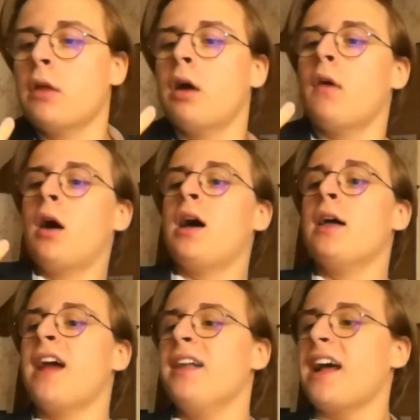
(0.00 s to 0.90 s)
tu le
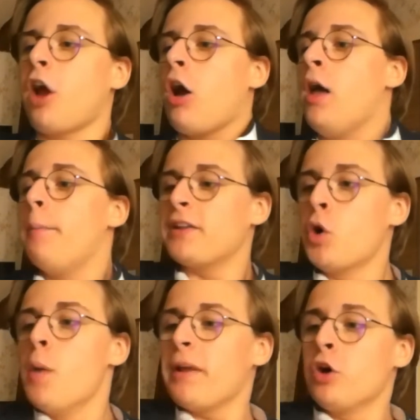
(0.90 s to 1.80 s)
reçois, c'est Pardon,
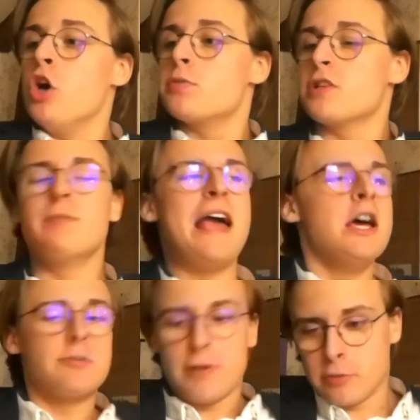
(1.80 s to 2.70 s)
pardon, je me soumets,
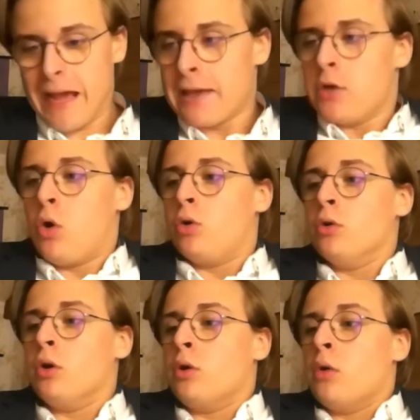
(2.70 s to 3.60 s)
je me soumets Je vous
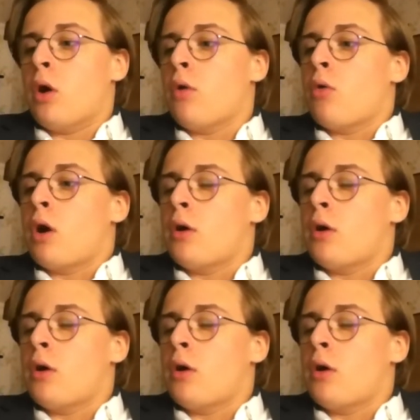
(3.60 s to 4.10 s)
l'envoie, messieurs